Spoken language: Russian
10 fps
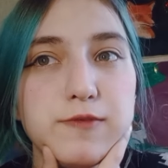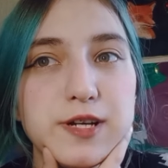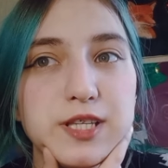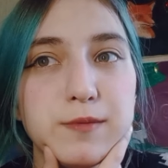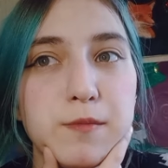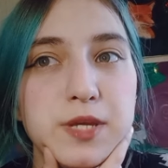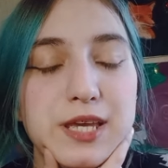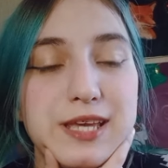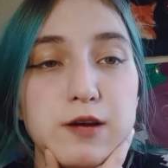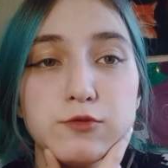факт во
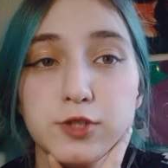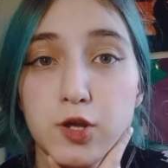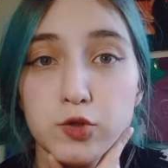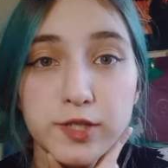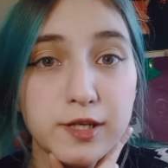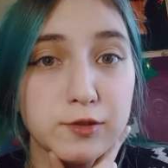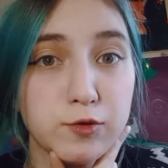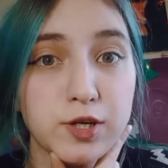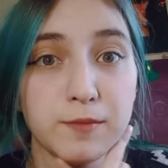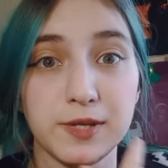мне, я кусаю людей,
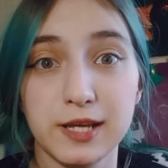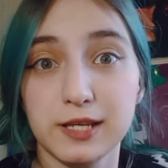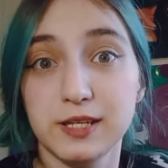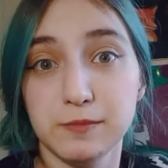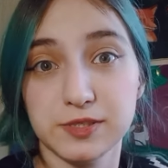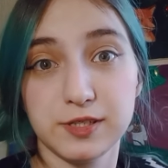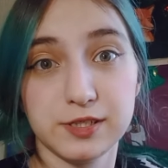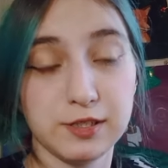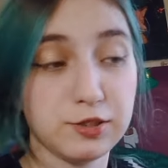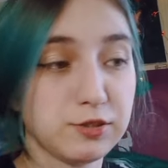которые мне не
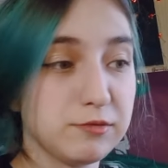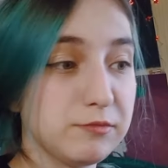безразличны.